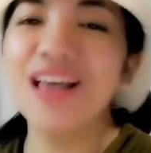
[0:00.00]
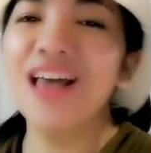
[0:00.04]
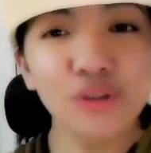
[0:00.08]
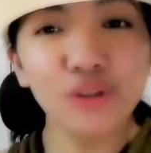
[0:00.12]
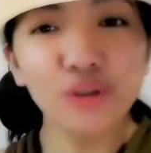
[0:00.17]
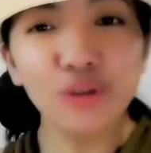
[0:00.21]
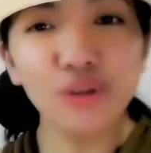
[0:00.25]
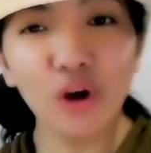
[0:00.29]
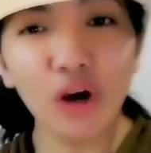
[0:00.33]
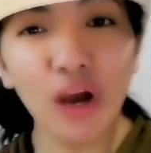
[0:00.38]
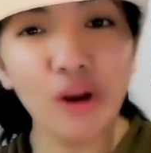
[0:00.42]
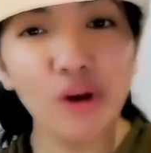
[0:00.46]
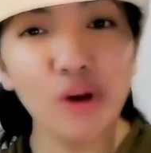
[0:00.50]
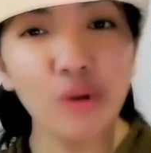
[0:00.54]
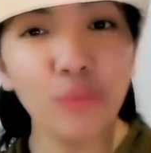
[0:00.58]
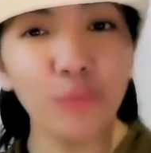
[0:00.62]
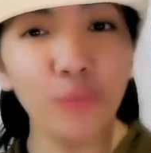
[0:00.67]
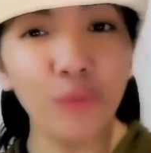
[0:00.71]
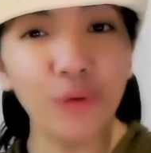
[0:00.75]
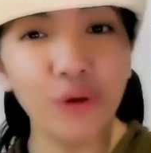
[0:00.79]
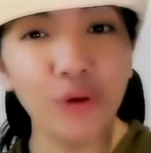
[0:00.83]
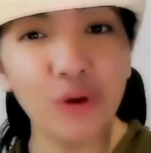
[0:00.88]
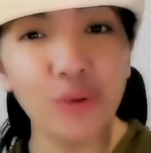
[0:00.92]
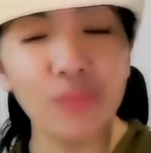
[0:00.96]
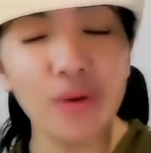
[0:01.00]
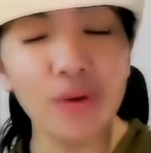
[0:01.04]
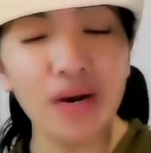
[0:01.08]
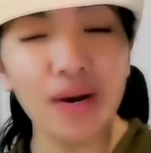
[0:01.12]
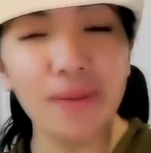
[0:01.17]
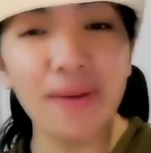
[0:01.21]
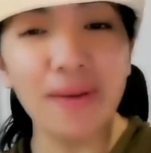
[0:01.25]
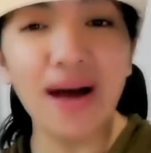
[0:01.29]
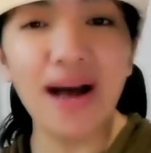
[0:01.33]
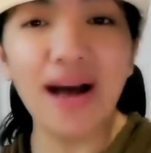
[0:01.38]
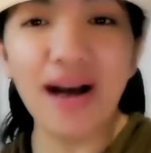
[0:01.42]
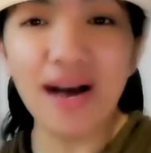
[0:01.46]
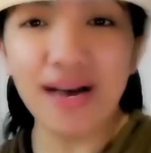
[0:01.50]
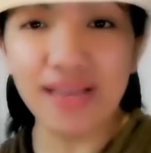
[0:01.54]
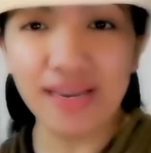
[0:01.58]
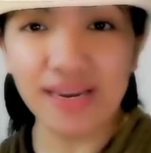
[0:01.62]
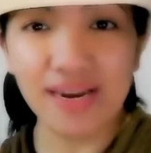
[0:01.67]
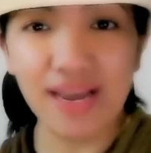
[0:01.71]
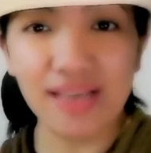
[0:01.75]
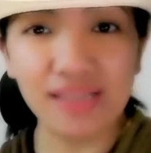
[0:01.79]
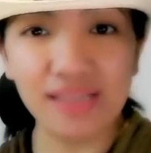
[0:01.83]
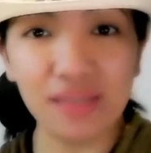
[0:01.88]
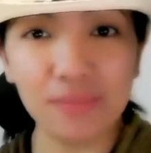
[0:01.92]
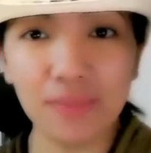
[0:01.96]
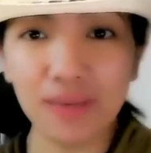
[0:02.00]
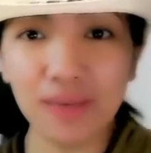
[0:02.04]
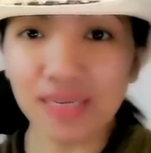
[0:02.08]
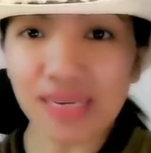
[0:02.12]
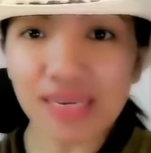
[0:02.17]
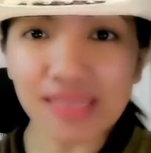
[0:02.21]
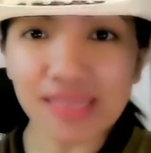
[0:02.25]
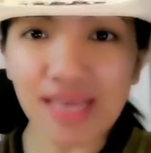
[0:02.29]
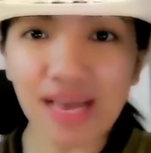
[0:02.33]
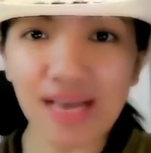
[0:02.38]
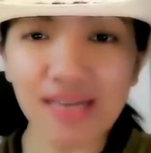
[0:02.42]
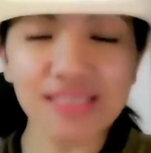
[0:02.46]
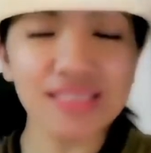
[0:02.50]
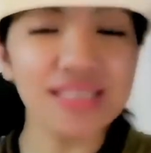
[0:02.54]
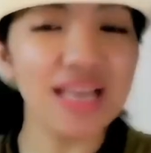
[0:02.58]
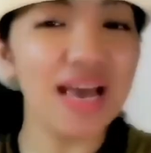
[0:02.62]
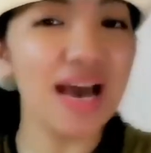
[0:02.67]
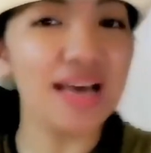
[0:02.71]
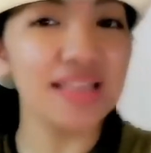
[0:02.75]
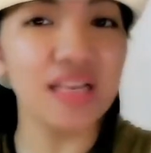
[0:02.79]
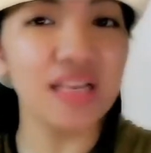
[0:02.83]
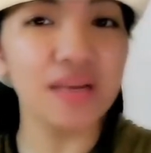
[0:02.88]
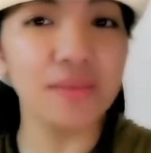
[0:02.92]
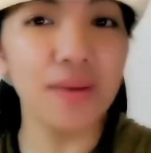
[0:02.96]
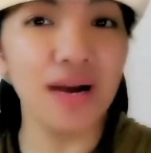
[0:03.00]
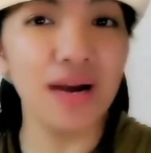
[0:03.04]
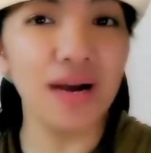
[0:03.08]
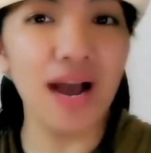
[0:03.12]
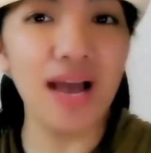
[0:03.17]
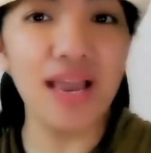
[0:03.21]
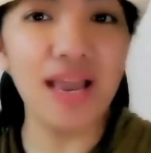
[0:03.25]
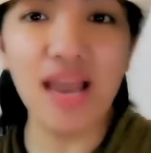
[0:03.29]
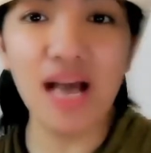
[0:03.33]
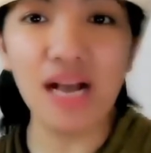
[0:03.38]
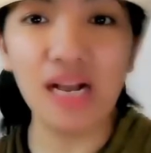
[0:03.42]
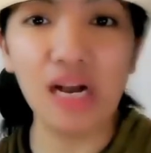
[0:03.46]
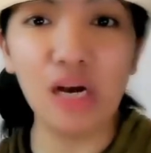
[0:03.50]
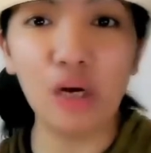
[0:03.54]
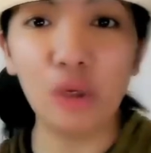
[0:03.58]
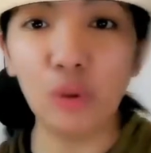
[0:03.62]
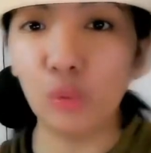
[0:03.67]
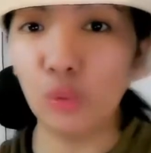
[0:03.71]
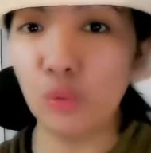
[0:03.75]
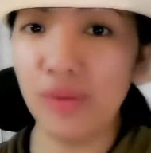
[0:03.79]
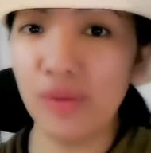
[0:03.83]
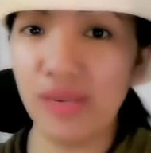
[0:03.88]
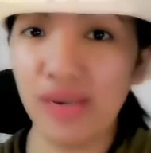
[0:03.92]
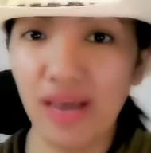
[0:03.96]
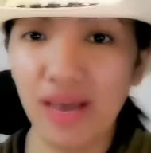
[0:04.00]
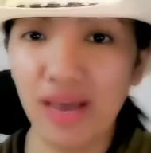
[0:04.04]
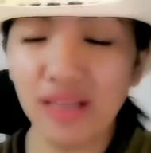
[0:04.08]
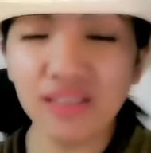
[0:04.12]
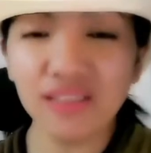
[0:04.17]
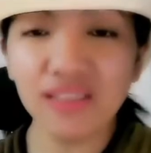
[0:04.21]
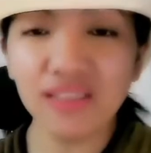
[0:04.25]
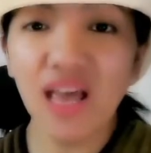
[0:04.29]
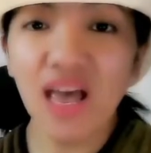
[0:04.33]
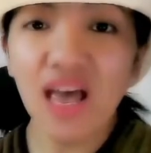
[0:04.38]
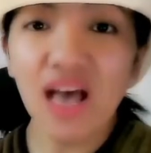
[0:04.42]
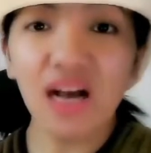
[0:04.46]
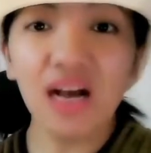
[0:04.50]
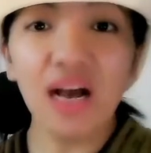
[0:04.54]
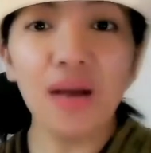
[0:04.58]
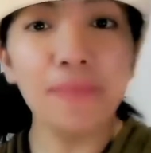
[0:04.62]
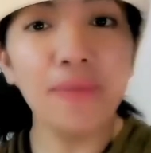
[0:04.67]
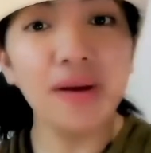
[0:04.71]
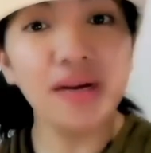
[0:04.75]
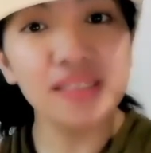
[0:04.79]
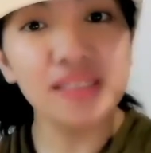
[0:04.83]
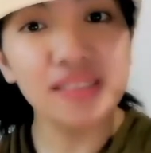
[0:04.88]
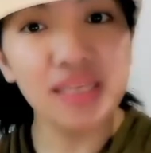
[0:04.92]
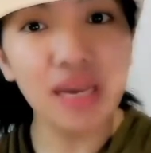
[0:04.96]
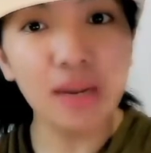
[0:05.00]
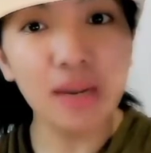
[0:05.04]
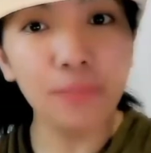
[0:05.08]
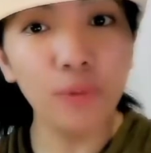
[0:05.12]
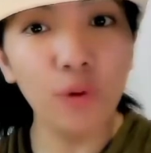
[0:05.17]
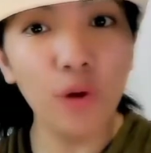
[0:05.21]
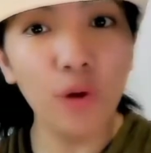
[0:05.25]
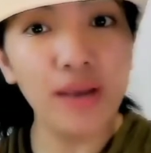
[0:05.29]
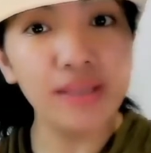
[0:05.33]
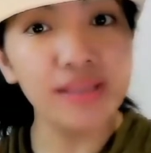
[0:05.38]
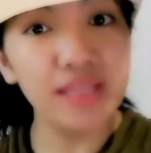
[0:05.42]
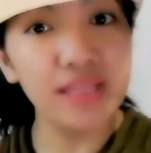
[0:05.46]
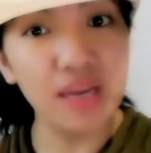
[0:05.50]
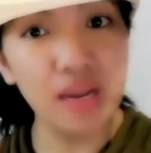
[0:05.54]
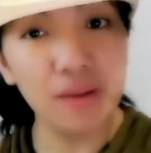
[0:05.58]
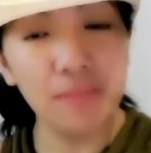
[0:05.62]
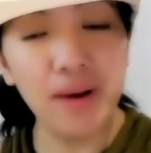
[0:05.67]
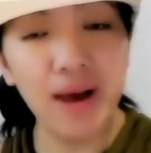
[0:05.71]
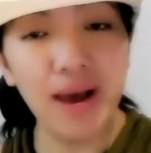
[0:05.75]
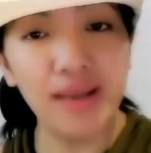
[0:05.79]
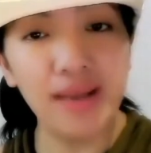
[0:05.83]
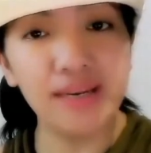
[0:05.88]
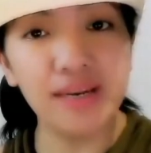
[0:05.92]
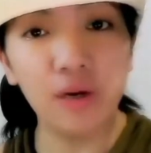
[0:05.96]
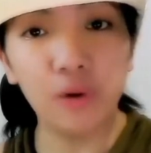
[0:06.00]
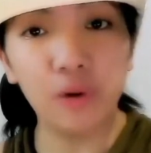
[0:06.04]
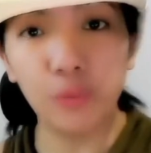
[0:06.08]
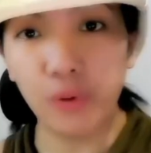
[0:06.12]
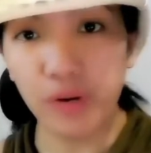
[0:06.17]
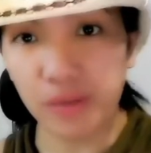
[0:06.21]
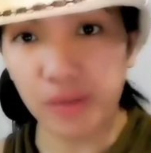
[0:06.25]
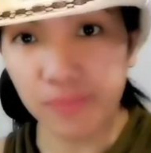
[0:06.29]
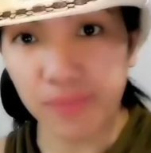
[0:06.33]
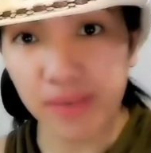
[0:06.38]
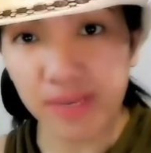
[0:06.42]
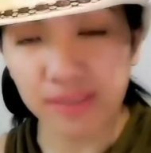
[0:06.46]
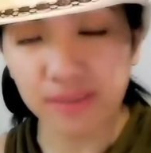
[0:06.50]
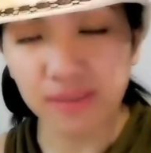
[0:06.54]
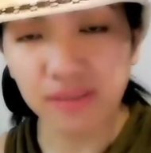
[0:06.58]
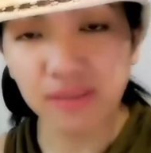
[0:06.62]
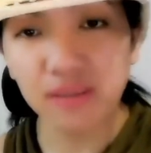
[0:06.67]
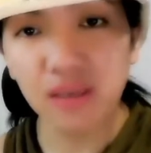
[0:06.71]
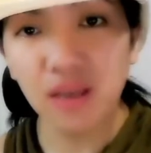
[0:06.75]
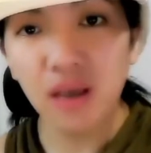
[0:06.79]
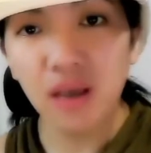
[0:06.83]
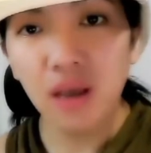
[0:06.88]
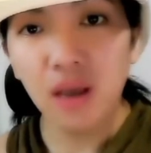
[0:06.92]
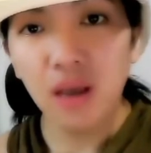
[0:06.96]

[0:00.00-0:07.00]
So Doc, ano po yung mga maaari nating makita sa ating mga alagang ruminants kapag sila po ay tinamaan ng rabies?